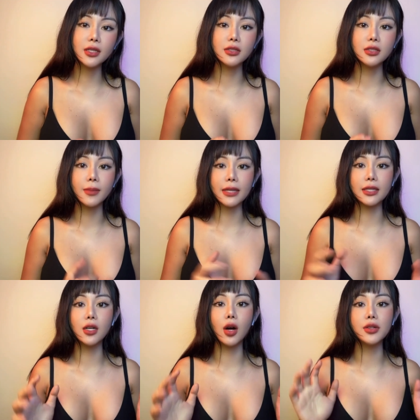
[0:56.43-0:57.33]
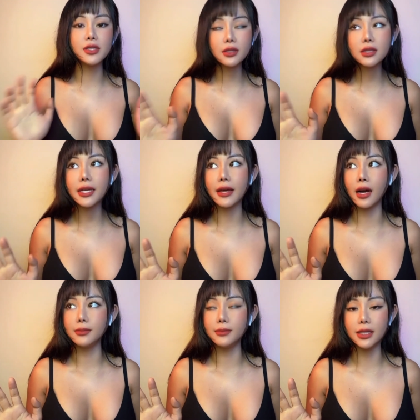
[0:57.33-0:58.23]
người mà từ hồi trước tới
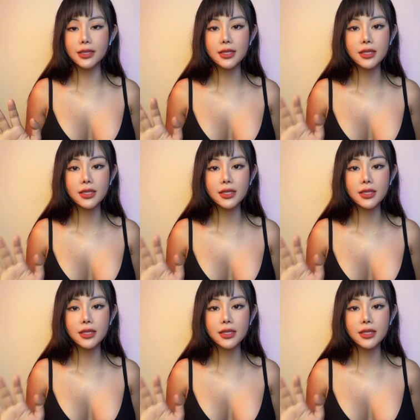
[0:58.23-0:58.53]
giờ mình